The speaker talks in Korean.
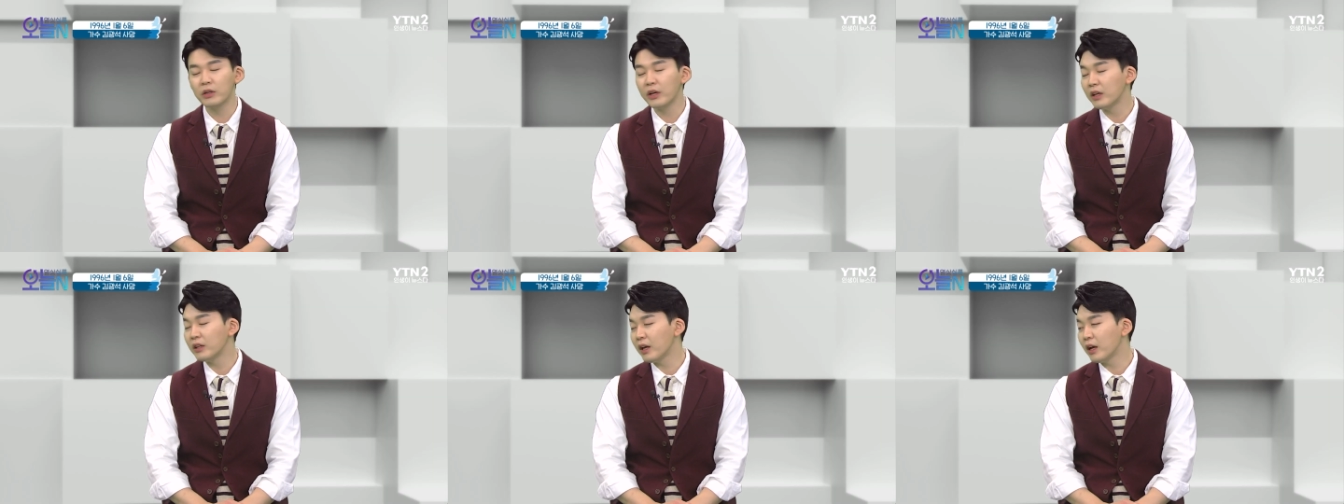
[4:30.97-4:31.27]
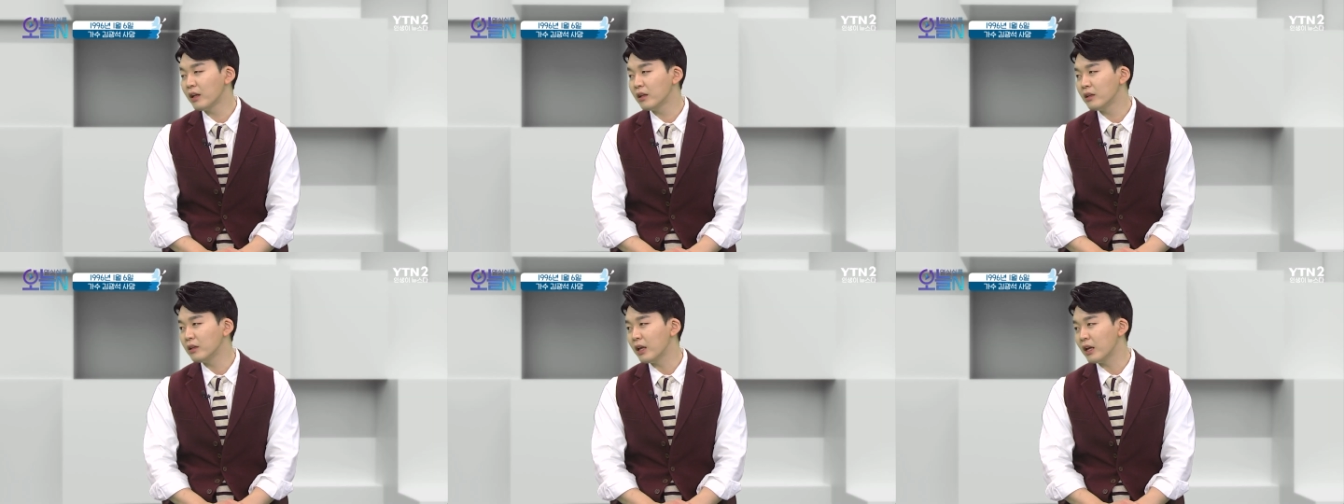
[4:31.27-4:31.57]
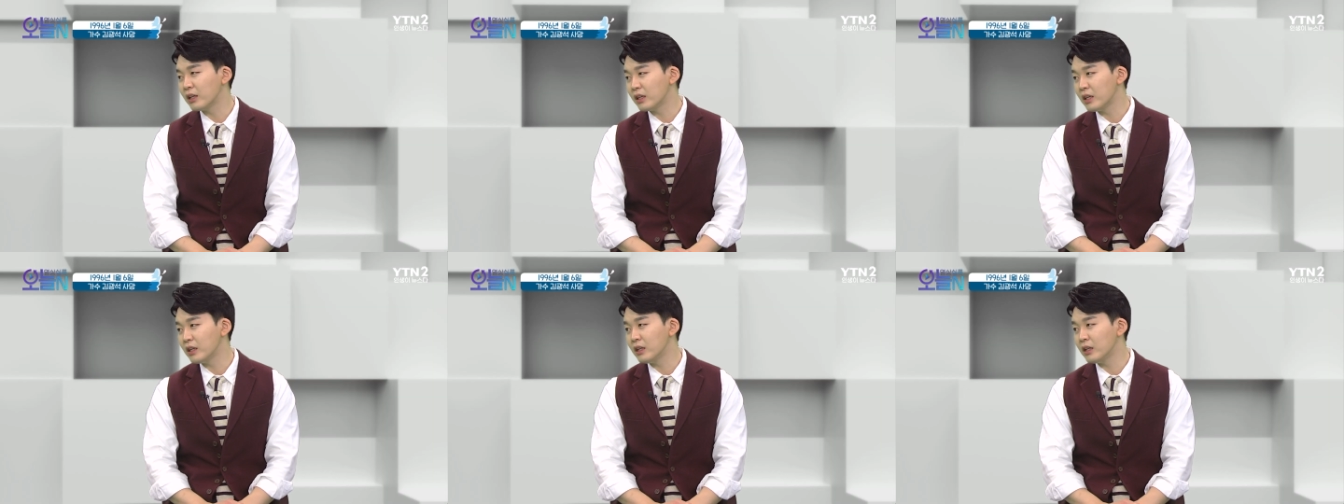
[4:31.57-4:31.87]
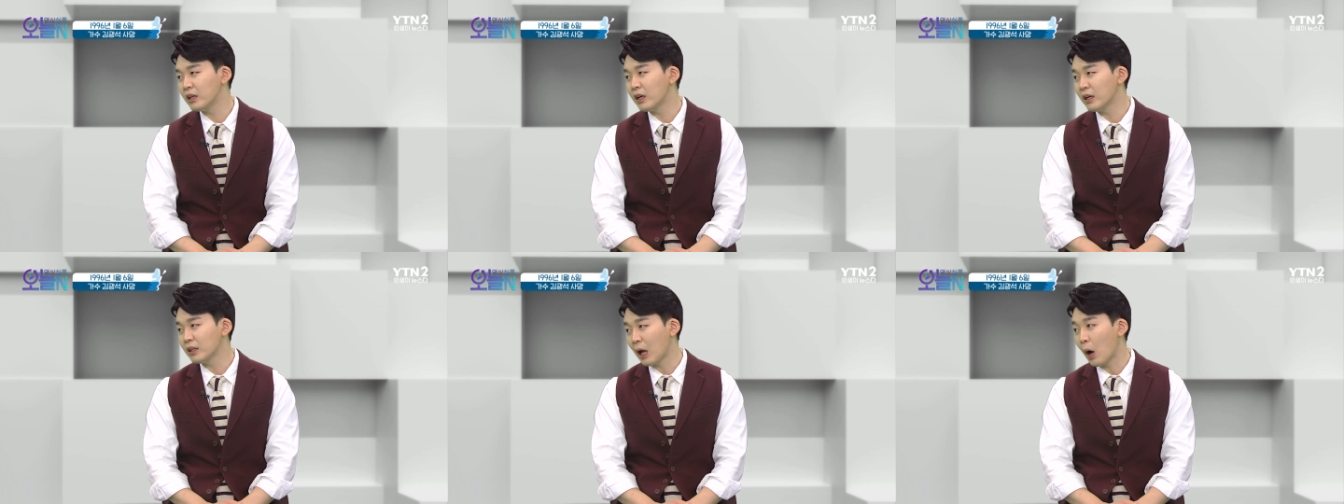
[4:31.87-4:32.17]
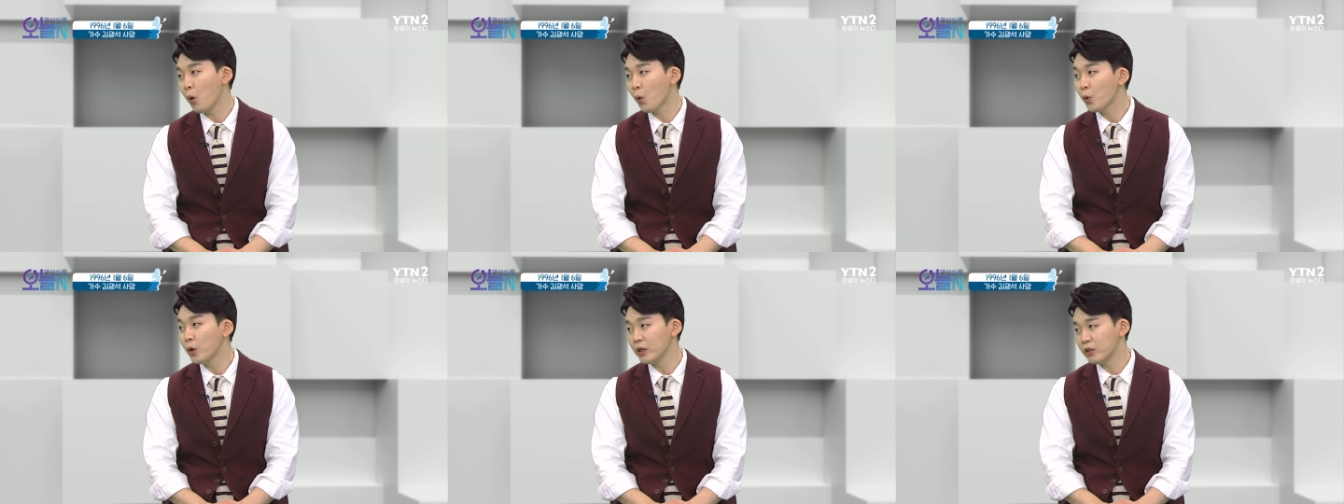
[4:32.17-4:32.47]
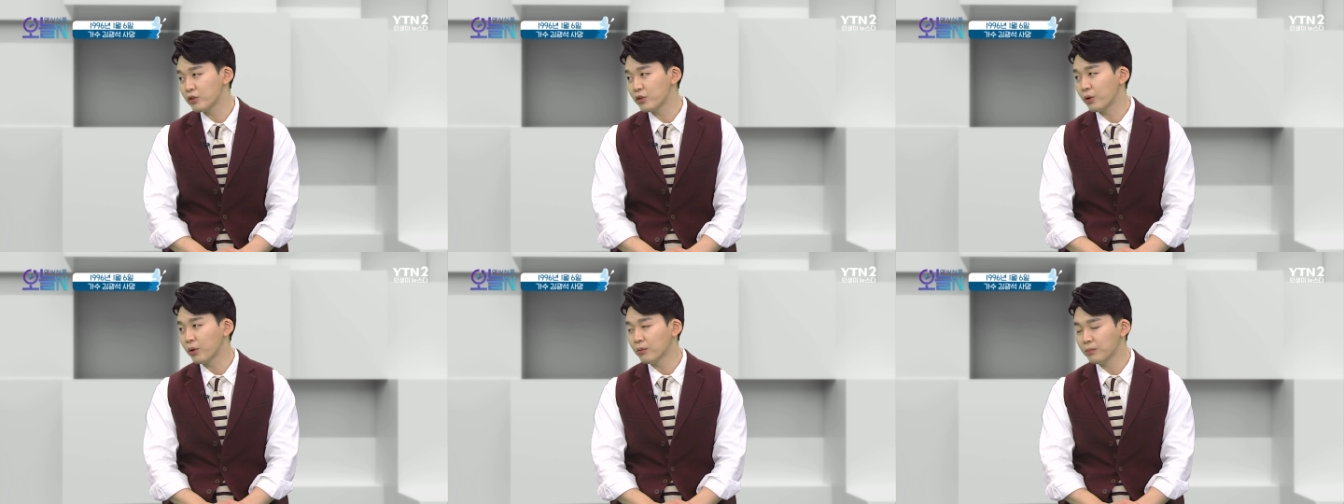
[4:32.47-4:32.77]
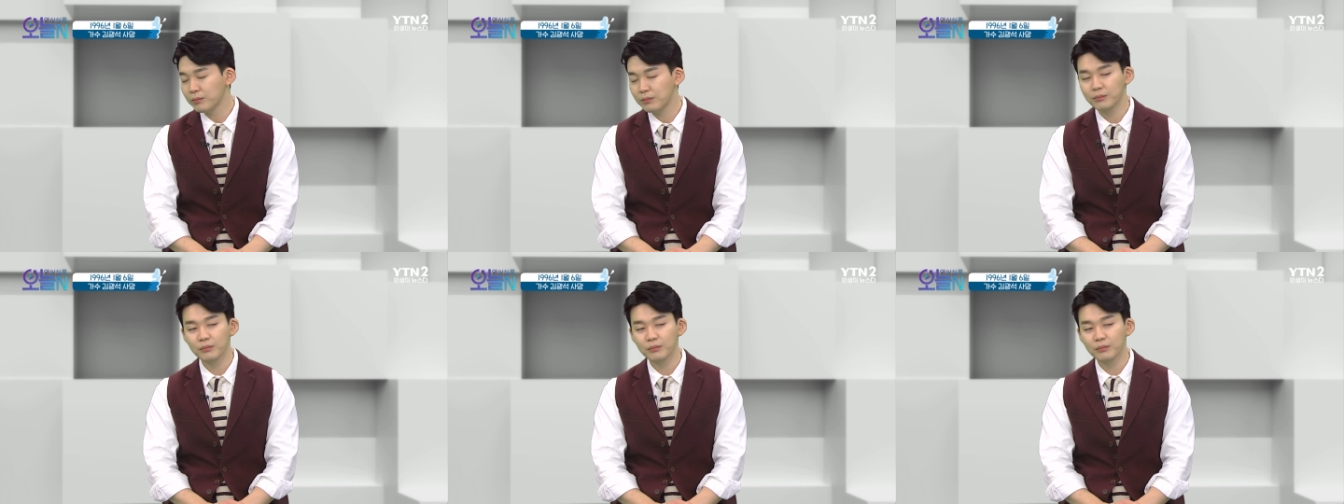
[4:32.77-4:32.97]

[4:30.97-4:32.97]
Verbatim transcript: 그에 대한 얘기가 나오고 있죠.